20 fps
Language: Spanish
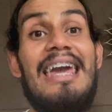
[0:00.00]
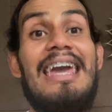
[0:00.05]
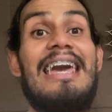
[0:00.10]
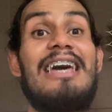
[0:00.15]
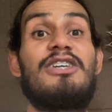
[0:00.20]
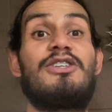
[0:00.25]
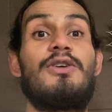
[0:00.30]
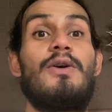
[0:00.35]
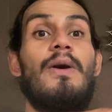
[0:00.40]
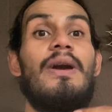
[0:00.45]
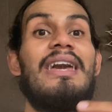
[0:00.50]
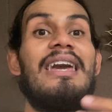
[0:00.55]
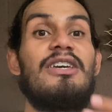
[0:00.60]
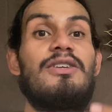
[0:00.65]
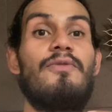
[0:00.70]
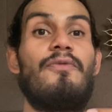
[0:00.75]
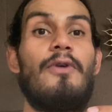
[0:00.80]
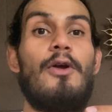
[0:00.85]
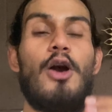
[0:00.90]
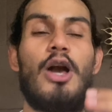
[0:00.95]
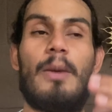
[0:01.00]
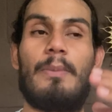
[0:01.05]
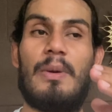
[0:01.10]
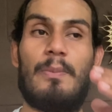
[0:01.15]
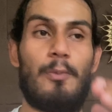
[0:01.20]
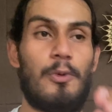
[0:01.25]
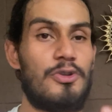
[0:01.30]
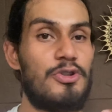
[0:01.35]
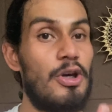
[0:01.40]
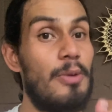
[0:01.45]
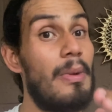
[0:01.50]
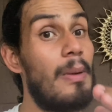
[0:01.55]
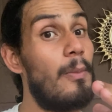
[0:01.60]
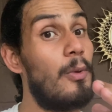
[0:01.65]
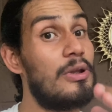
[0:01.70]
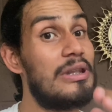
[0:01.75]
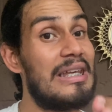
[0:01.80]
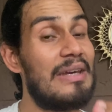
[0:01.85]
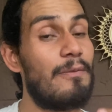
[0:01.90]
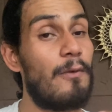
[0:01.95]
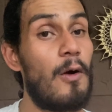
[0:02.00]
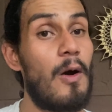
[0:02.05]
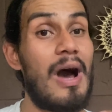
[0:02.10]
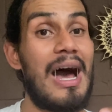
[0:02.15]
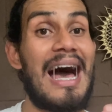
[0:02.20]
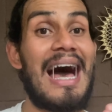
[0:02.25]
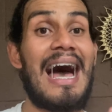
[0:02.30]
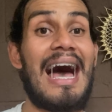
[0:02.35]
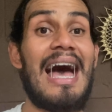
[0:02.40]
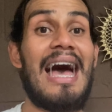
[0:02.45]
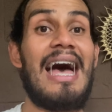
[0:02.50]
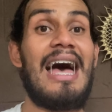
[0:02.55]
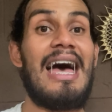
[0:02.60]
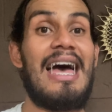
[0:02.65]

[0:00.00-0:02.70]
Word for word: Y eso, y eso fue lo que me impulsó y me motivó a